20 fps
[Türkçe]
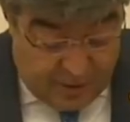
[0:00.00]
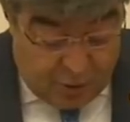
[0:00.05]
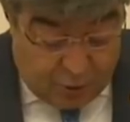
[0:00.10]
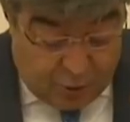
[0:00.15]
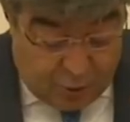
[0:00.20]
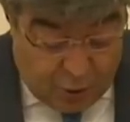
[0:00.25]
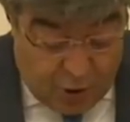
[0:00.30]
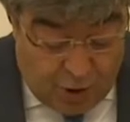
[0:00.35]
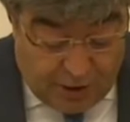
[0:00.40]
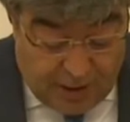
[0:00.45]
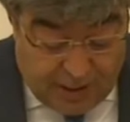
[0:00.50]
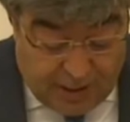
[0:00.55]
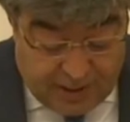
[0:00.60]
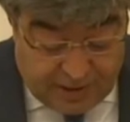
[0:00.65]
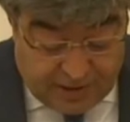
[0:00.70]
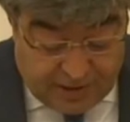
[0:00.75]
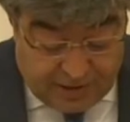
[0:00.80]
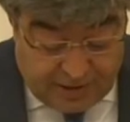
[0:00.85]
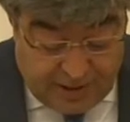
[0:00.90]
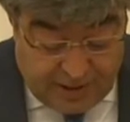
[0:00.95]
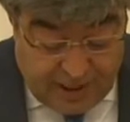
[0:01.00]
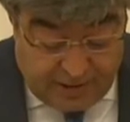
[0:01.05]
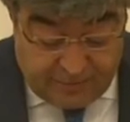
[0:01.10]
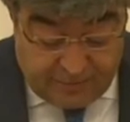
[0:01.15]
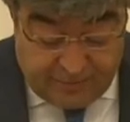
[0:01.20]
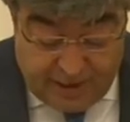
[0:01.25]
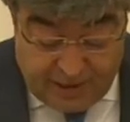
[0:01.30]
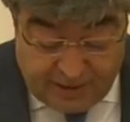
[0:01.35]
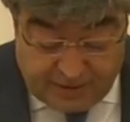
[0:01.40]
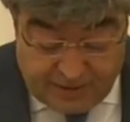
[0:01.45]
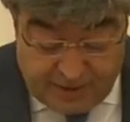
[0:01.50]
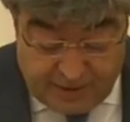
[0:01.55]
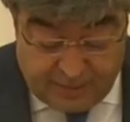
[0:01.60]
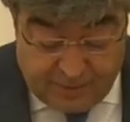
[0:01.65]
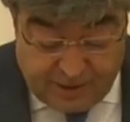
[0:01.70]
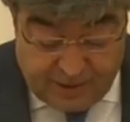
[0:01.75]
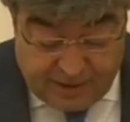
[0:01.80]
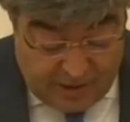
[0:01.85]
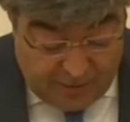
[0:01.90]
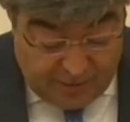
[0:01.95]
köy garajından farksız
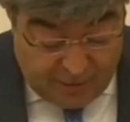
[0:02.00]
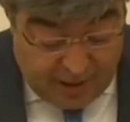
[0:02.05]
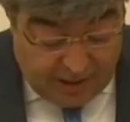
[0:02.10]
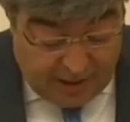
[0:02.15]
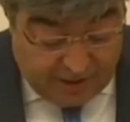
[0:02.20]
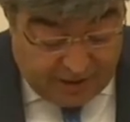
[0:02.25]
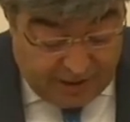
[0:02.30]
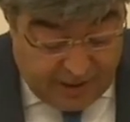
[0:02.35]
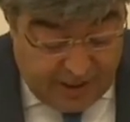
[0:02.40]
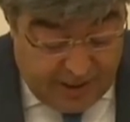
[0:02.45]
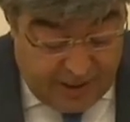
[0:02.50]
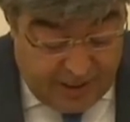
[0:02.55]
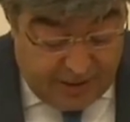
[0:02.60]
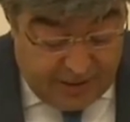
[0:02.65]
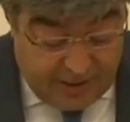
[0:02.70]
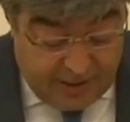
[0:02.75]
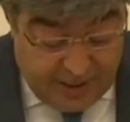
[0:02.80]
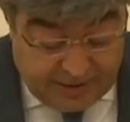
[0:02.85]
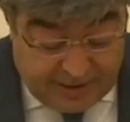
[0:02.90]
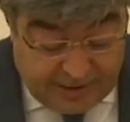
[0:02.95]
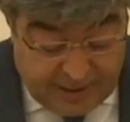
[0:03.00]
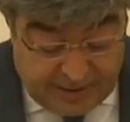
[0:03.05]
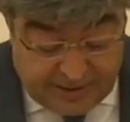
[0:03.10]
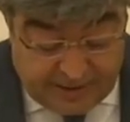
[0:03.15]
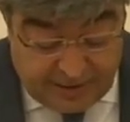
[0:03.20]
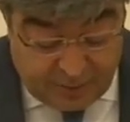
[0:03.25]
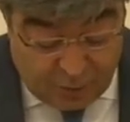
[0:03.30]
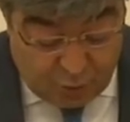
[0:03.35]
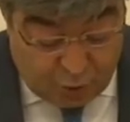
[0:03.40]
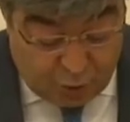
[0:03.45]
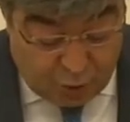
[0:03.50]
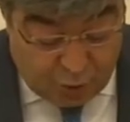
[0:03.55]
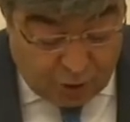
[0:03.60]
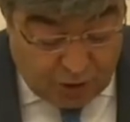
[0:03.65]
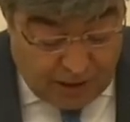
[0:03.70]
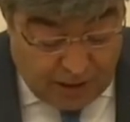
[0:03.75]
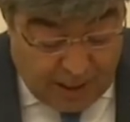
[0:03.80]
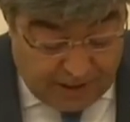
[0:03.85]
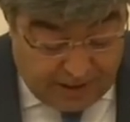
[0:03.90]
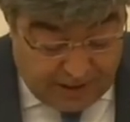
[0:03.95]
bir havaalanı, yetersiz
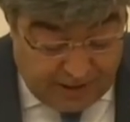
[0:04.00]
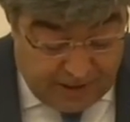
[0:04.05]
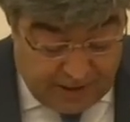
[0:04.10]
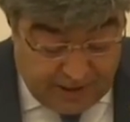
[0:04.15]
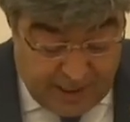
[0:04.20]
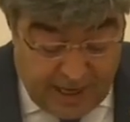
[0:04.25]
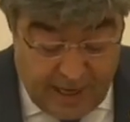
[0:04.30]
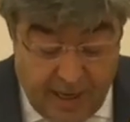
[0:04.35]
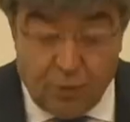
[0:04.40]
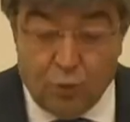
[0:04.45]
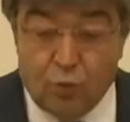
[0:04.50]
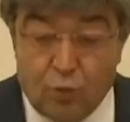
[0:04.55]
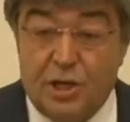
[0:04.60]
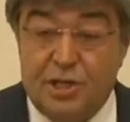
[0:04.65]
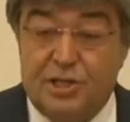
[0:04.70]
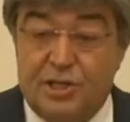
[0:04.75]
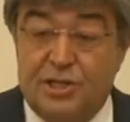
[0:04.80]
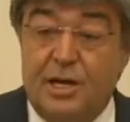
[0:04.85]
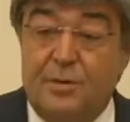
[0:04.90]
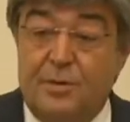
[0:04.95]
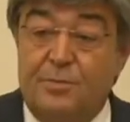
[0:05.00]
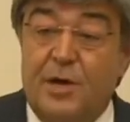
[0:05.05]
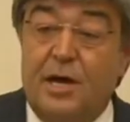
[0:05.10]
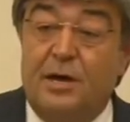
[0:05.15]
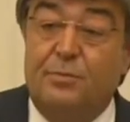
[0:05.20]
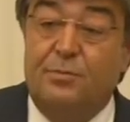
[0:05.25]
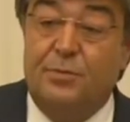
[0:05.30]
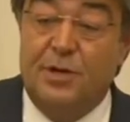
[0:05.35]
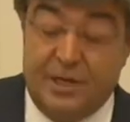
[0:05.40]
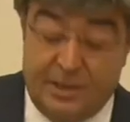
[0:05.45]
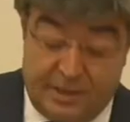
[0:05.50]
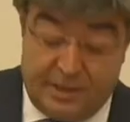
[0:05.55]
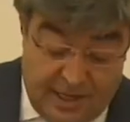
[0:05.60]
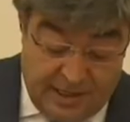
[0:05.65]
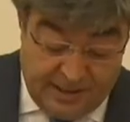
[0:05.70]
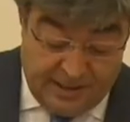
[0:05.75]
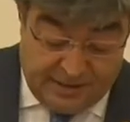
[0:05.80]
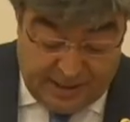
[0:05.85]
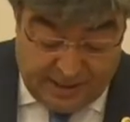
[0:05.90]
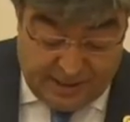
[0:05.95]
uçuşlar, yine ulaşılamayan bir
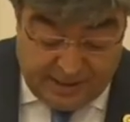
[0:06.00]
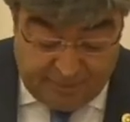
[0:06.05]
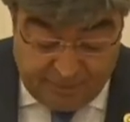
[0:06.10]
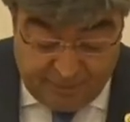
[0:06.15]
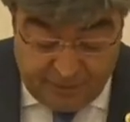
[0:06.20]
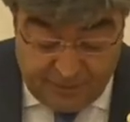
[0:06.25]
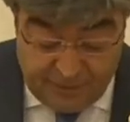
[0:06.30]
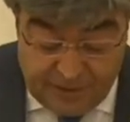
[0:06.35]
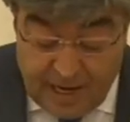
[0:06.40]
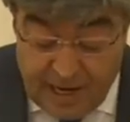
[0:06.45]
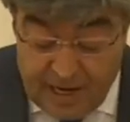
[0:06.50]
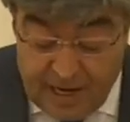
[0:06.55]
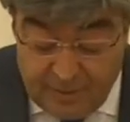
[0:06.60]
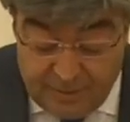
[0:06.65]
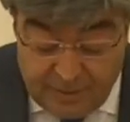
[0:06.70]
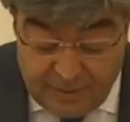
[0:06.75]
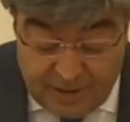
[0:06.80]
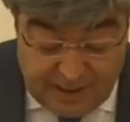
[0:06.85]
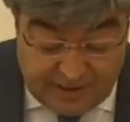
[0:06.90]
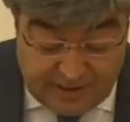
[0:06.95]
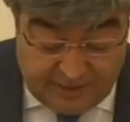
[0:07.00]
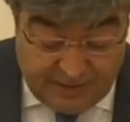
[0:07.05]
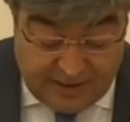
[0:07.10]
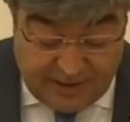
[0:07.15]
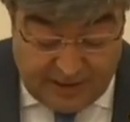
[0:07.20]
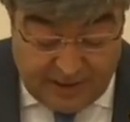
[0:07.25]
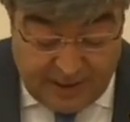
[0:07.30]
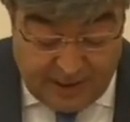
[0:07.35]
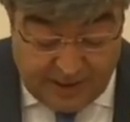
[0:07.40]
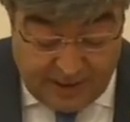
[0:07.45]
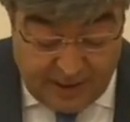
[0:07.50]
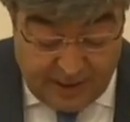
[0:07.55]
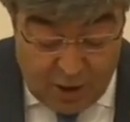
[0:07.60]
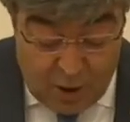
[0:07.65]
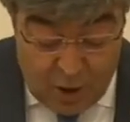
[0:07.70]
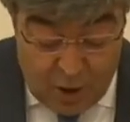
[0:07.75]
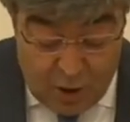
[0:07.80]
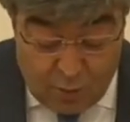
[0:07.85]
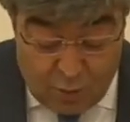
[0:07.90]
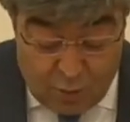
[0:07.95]
Kayseri. Değerli milletvekilleri,
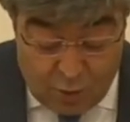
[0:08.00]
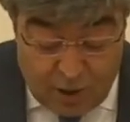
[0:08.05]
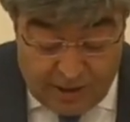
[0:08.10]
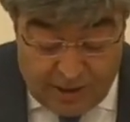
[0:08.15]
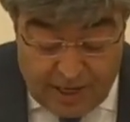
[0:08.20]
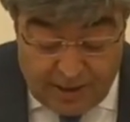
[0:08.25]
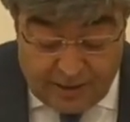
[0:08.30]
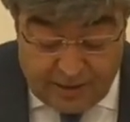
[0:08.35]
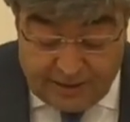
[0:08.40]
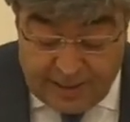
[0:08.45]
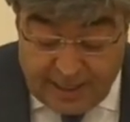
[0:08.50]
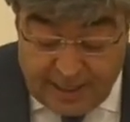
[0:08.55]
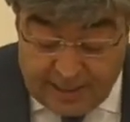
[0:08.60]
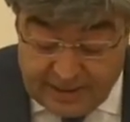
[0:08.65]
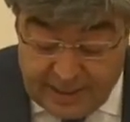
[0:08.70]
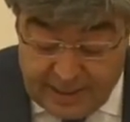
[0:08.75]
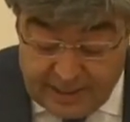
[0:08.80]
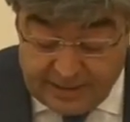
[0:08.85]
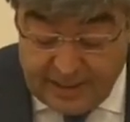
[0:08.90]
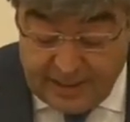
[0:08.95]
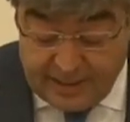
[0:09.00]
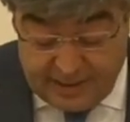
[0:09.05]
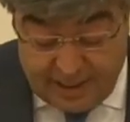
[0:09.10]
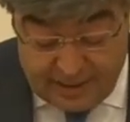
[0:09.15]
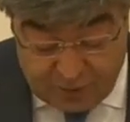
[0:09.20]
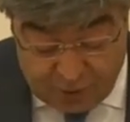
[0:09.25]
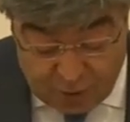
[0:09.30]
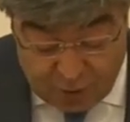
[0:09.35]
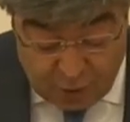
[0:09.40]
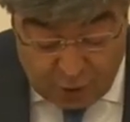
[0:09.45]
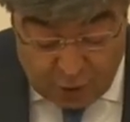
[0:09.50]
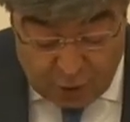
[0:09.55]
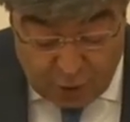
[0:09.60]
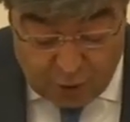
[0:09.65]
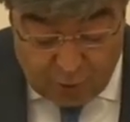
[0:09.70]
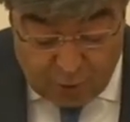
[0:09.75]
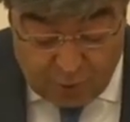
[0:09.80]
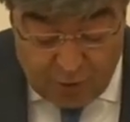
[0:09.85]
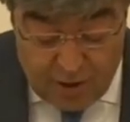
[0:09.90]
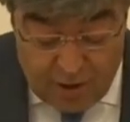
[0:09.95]
buradan tekrar tekrar
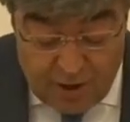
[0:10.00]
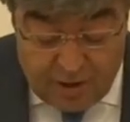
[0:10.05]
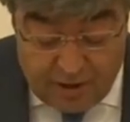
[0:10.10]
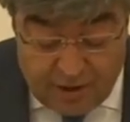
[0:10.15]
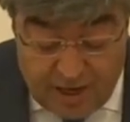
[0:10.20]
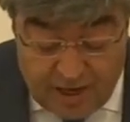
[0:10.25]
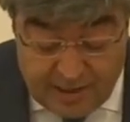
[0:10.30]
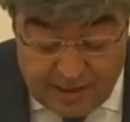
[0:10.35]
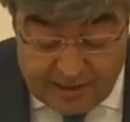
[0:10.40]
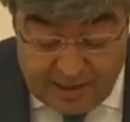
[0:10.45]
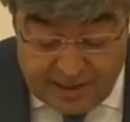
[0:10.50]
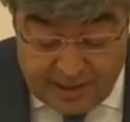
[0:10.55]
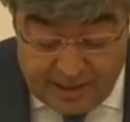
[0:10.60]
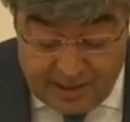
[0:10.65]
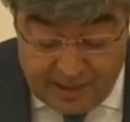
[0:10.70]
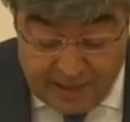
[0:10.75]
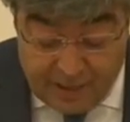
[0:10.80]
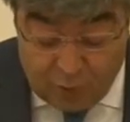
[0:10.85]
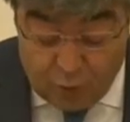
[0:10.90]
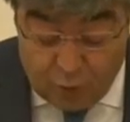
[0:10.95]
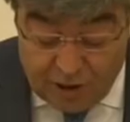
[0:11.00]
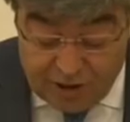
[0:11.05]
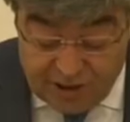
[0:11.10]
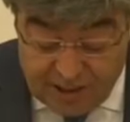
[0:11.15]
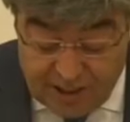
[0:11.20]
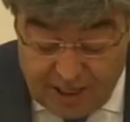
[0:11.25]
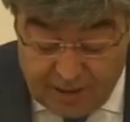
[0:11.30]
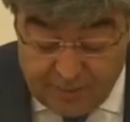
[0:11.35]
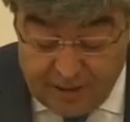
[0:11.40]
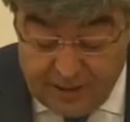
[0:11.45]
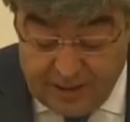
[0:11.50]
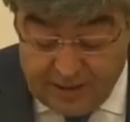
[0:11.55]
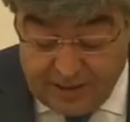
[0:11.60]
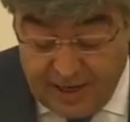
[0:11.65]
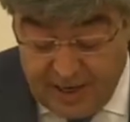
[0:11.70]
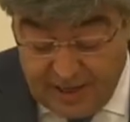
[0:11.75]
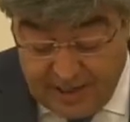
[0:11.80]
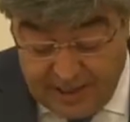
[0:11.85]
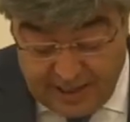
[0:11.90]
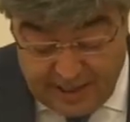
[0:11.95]
söylüyorum. Kayseri'yi ulaşılabilir
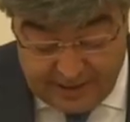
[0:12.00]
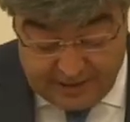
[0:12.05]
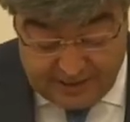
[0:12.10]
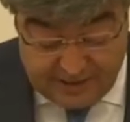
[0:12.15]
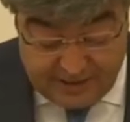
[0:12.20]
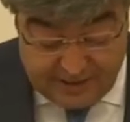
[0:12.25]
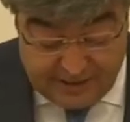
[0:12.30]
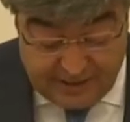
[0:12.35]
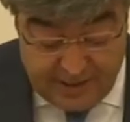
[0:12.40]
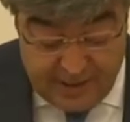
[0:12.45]
hale getirin.